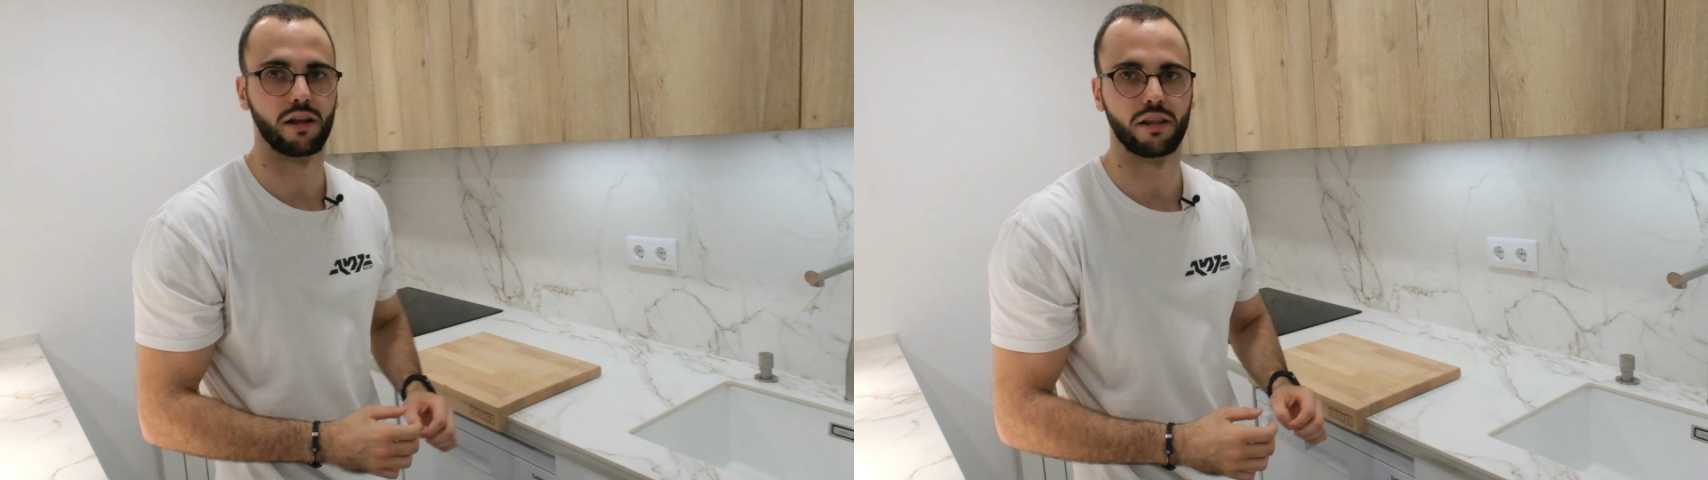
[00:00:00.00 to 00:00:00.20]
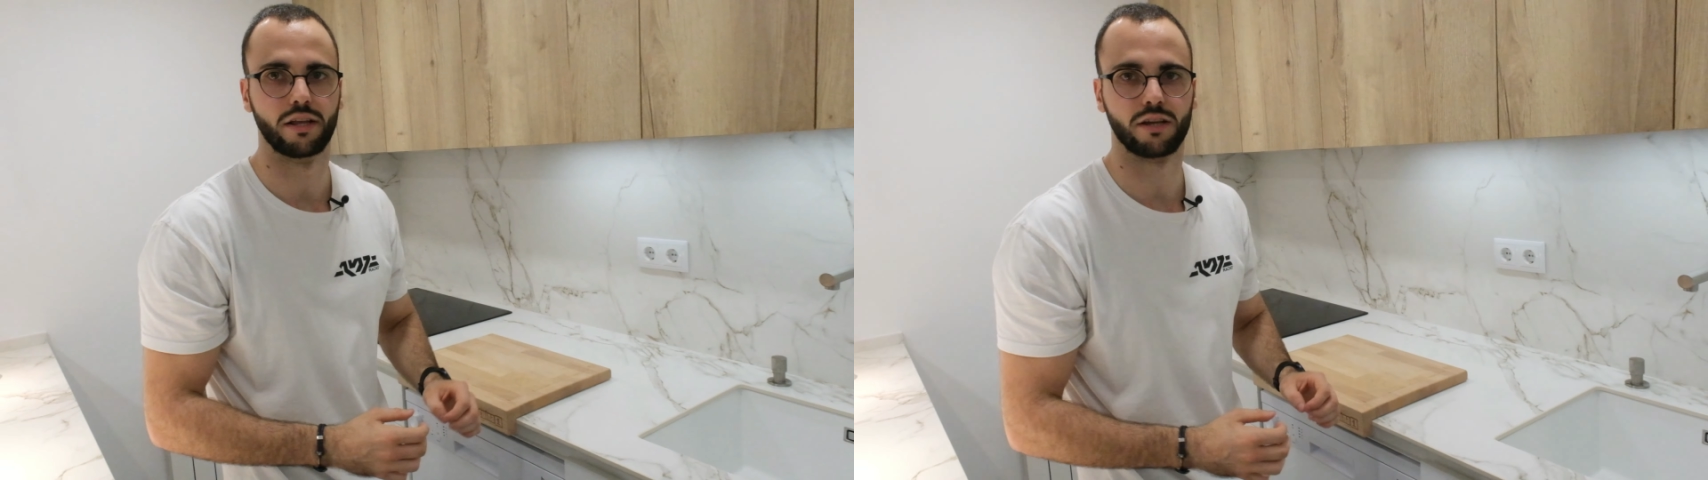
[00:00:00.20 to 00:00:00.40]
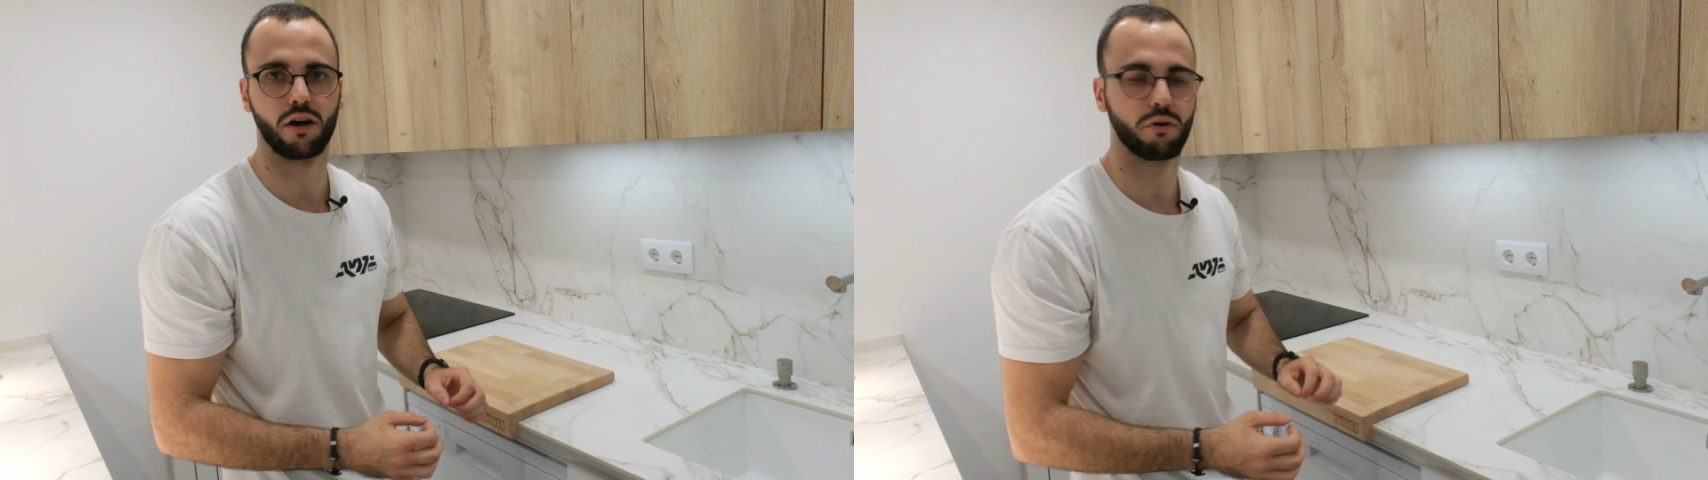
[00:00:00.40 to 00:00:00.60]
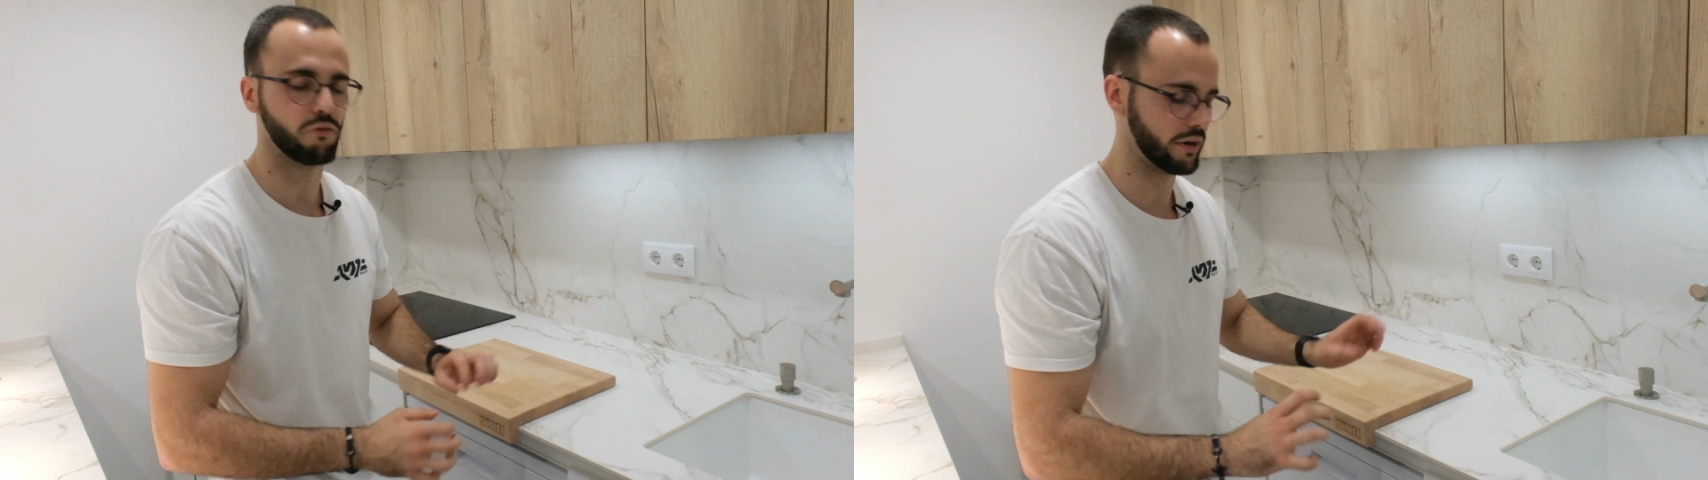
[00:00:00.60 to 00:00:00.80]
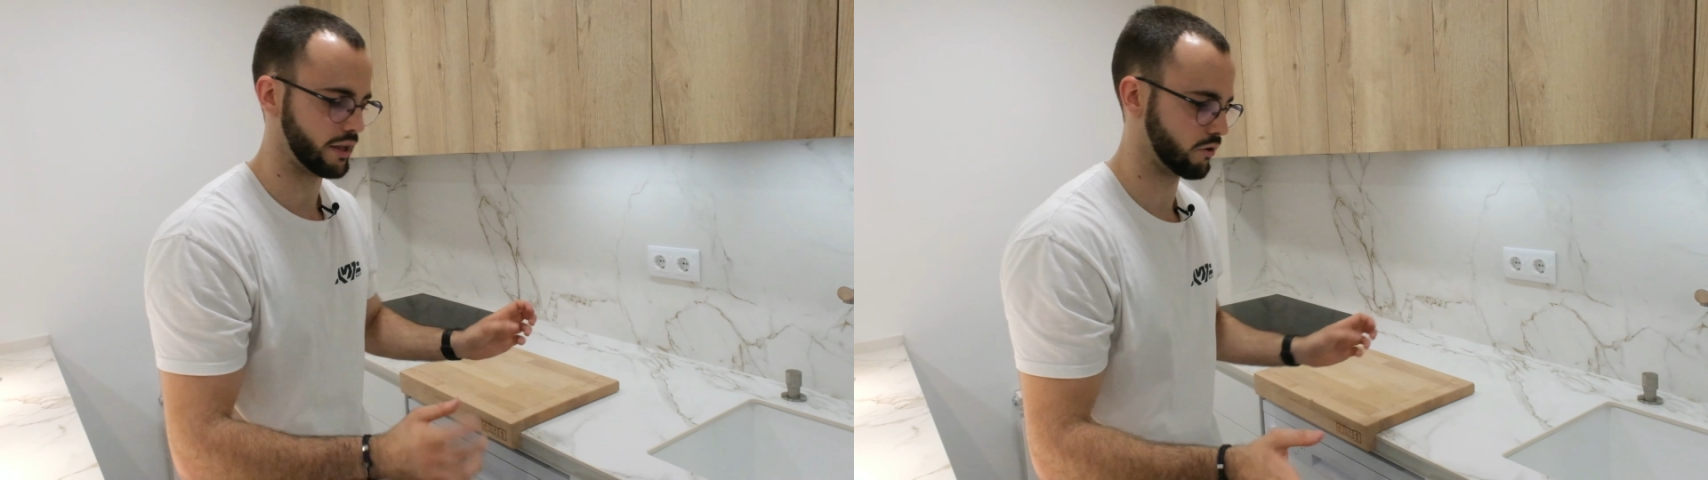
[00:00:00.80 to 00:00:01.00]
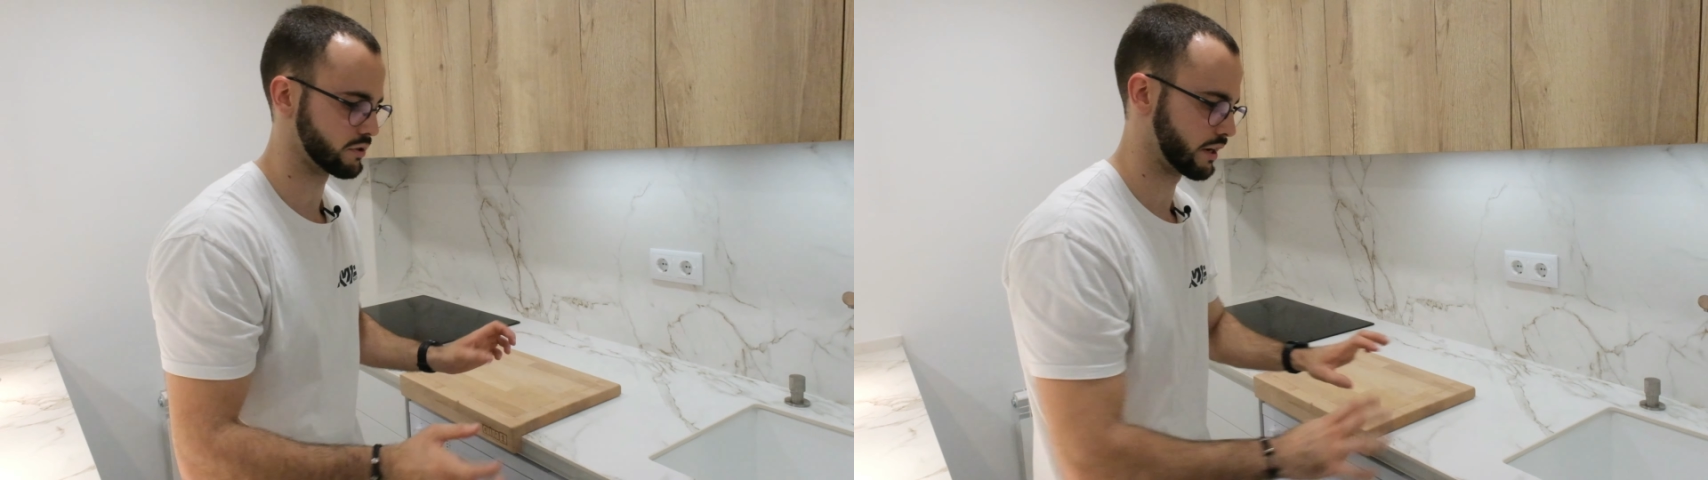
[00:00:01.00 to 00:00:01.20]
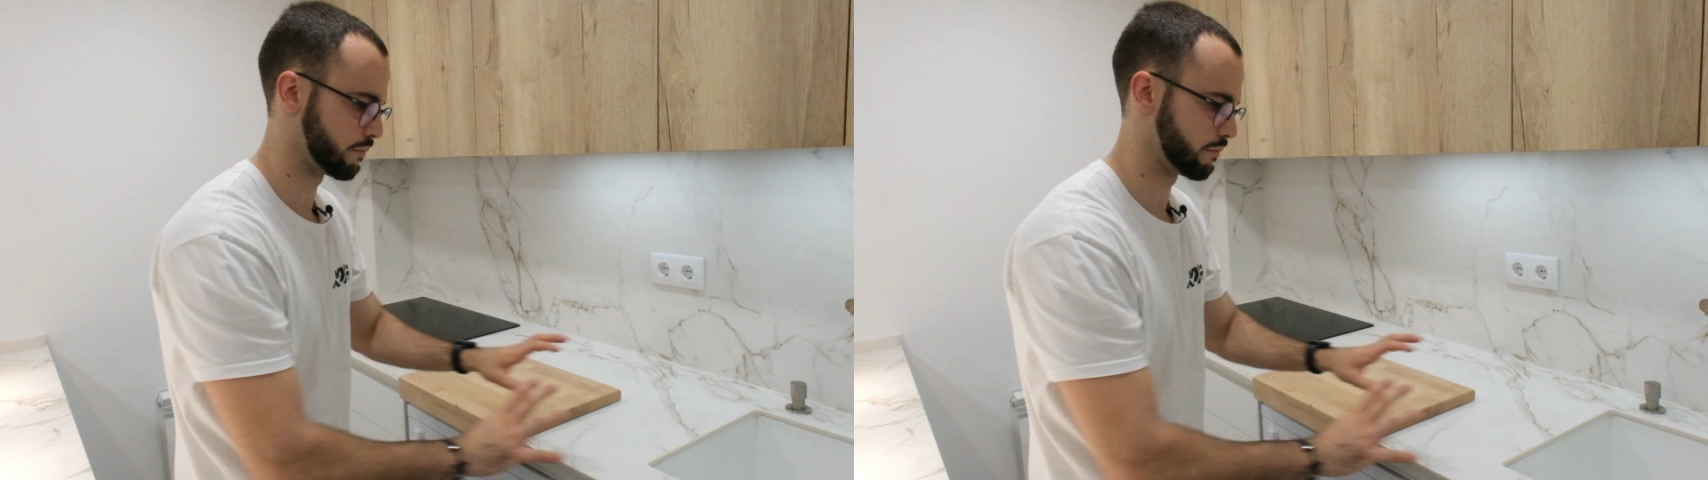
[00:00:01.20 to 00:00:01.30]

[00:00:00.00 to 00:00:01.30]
el desagüe, cualquier cosa que